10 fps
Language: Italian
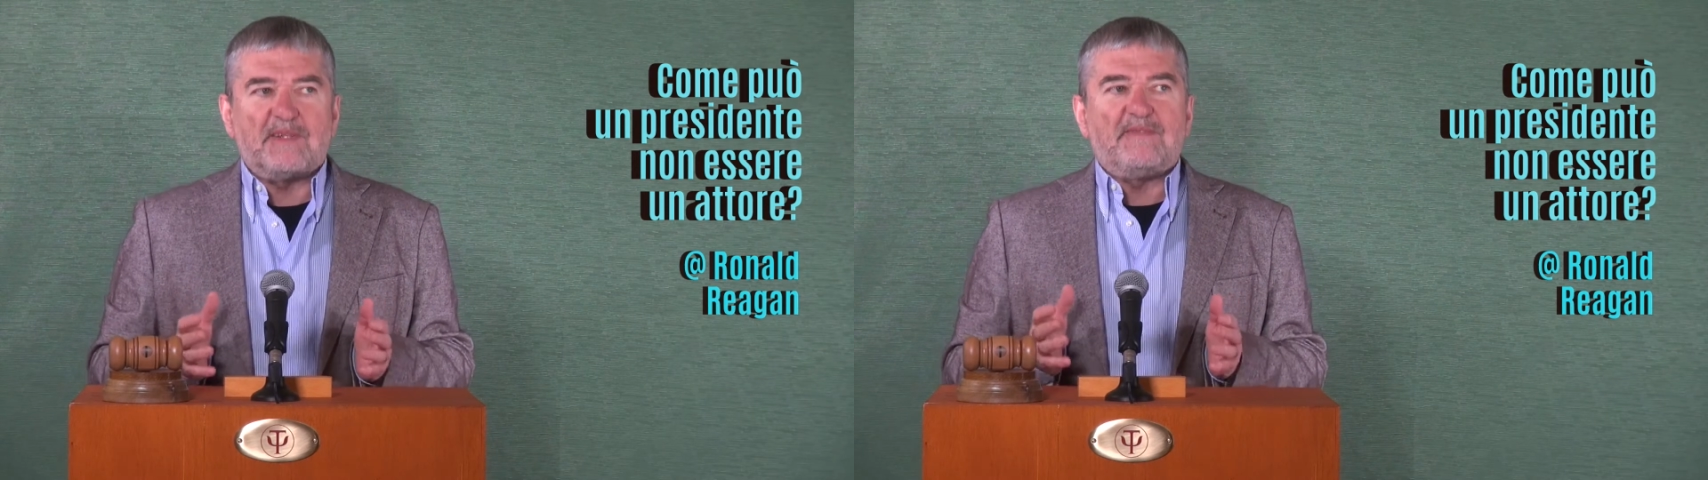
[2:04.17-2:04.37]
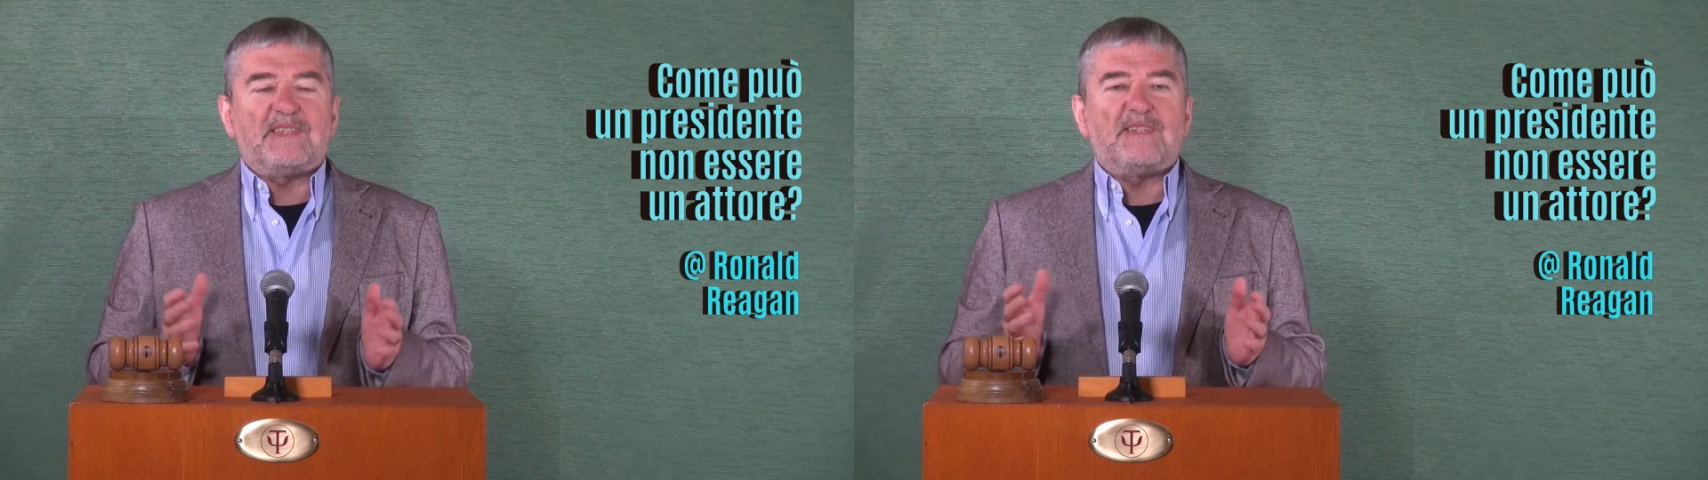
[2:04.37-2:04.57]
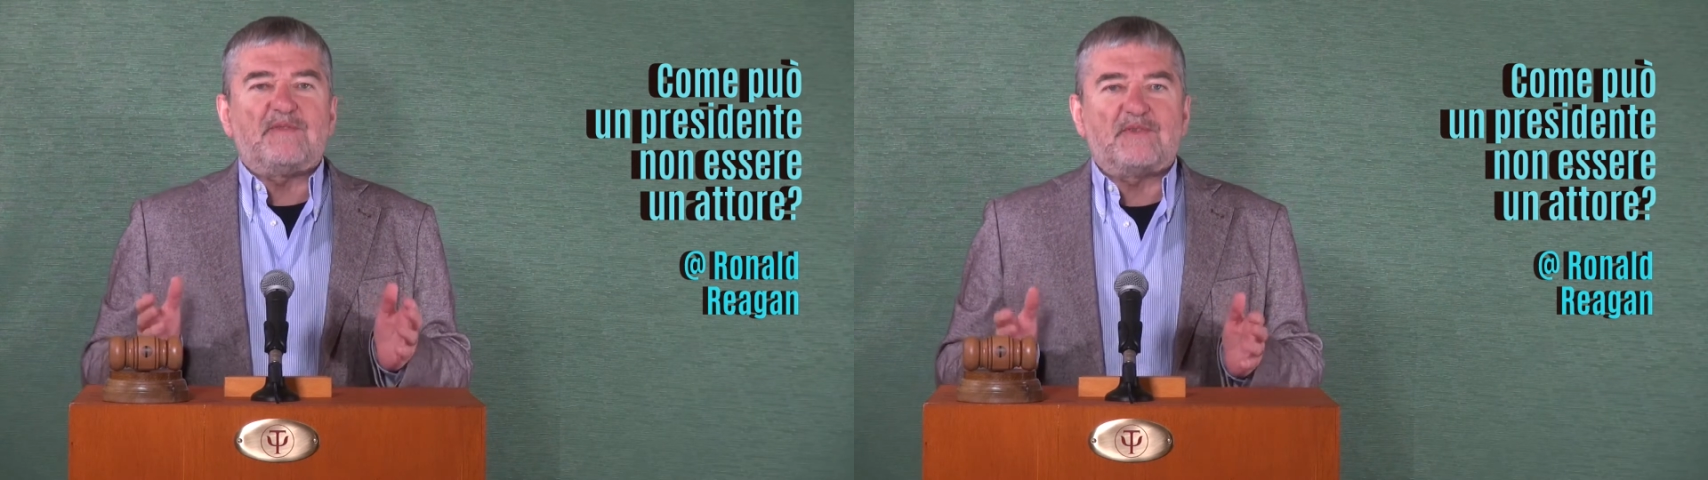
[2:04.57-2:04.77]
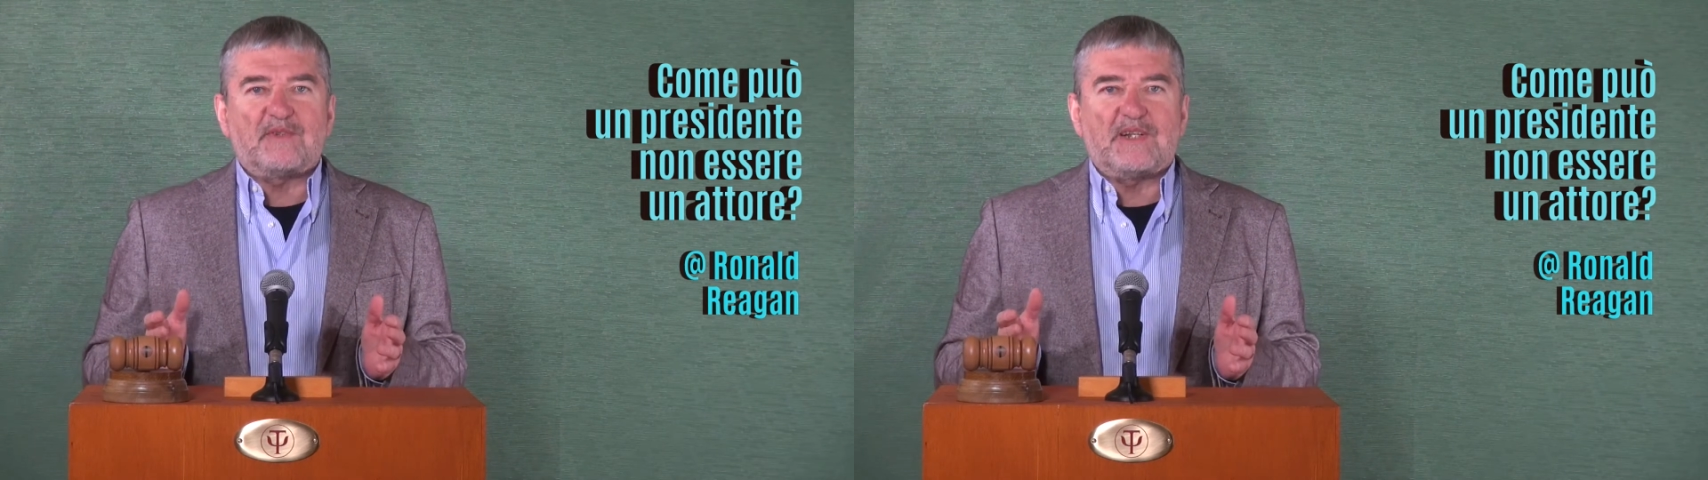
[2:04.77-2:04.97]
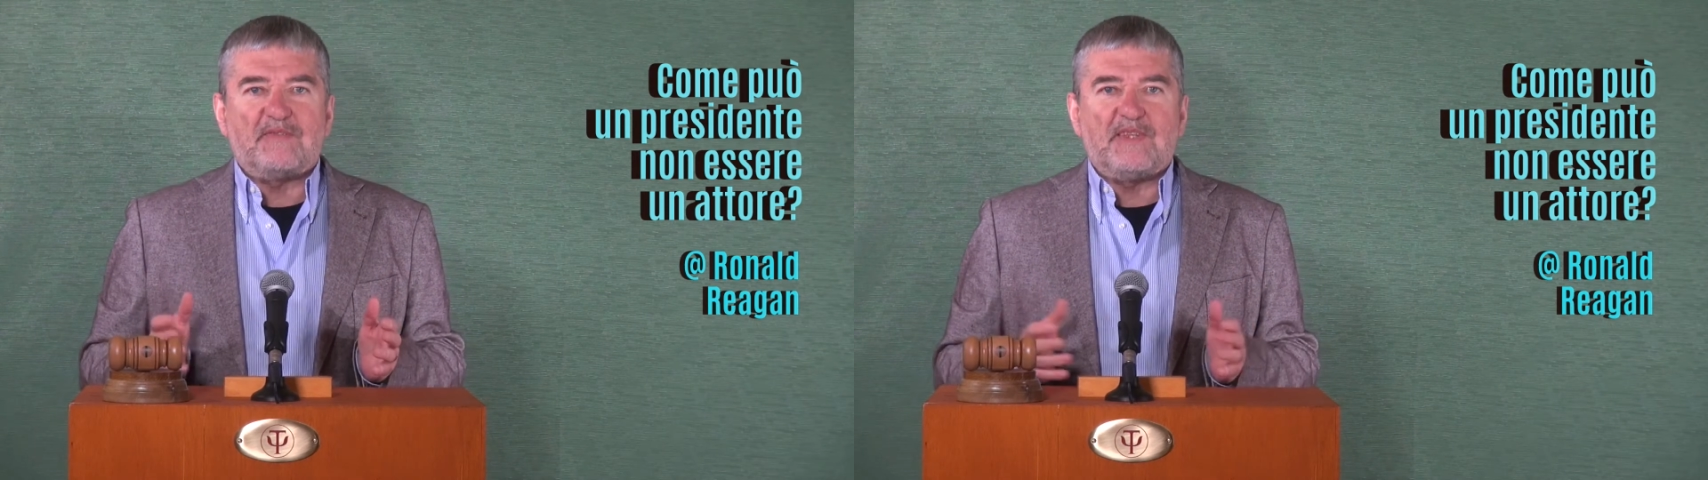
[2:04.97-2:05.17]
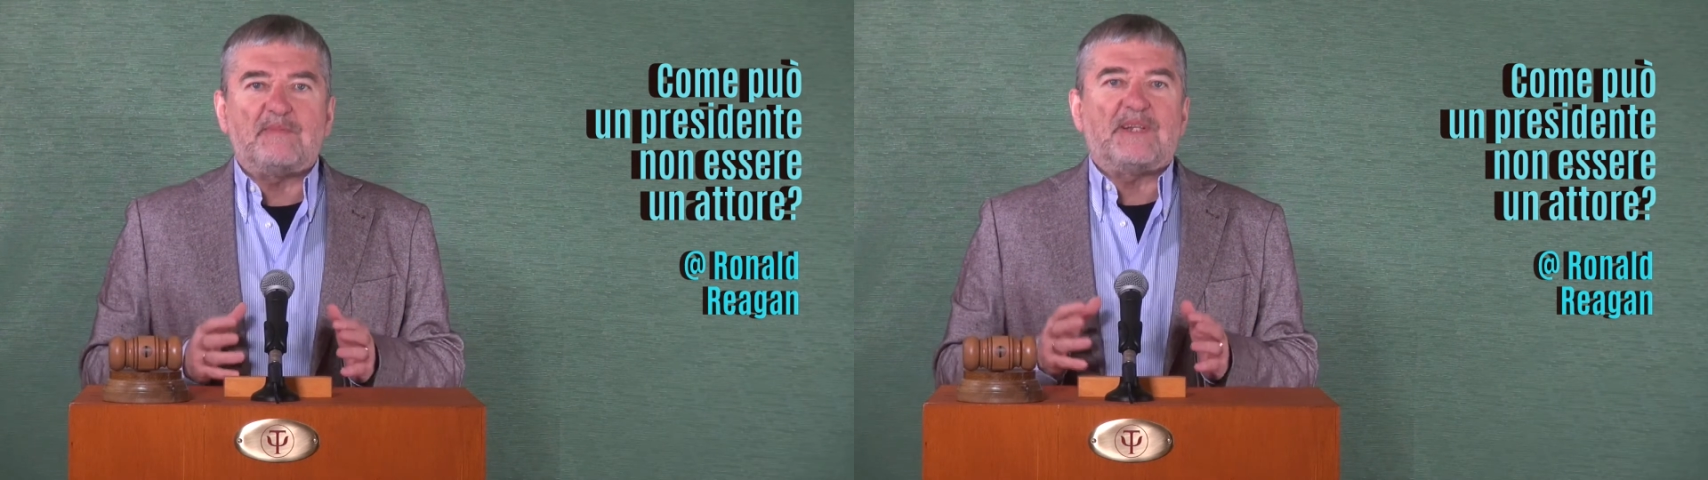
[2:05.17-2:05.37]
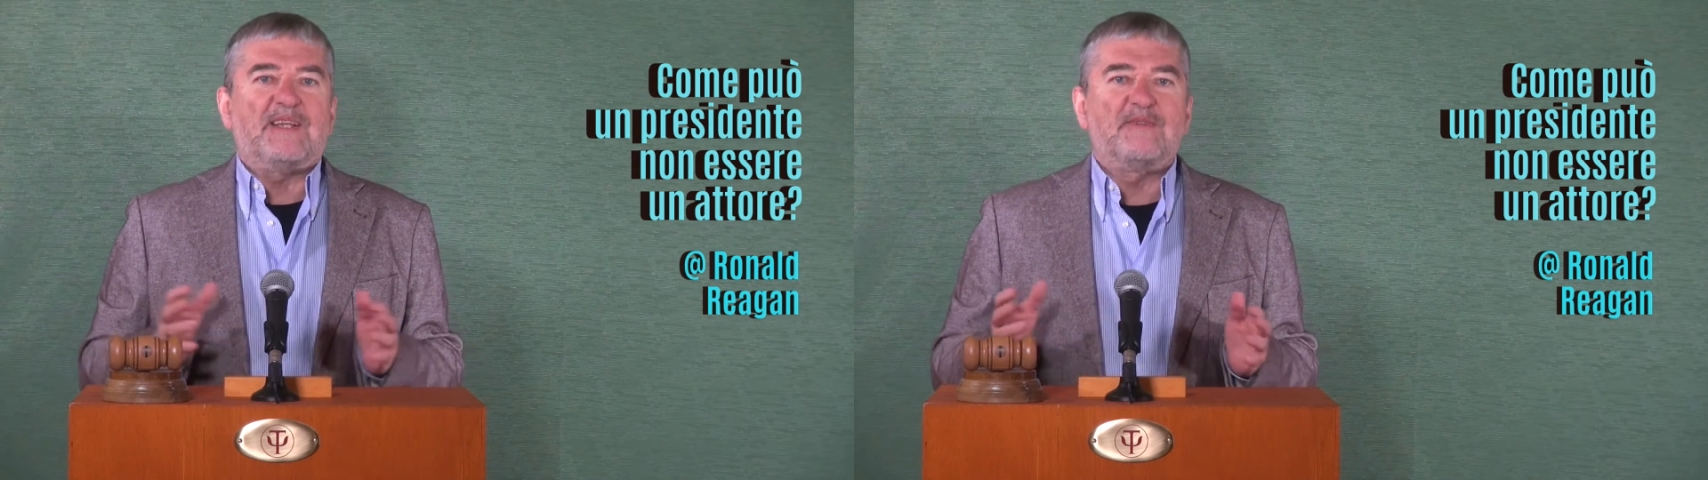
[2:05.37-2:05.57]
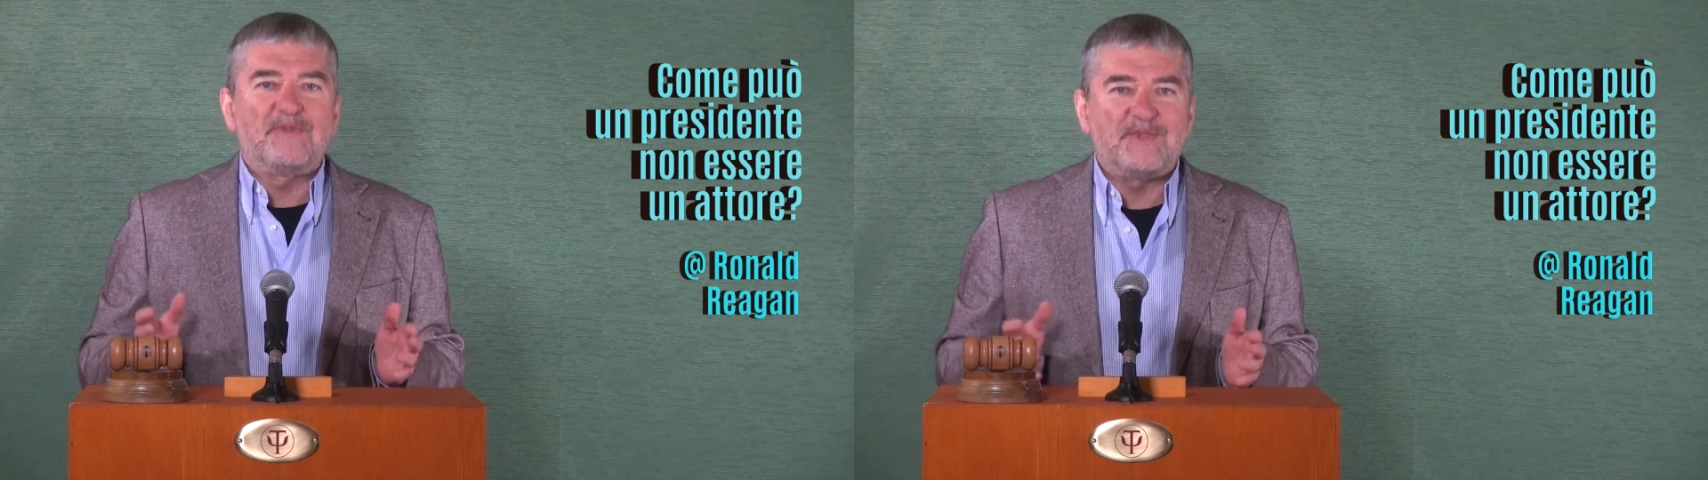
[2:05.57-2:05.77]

mai visti in fotografia perché non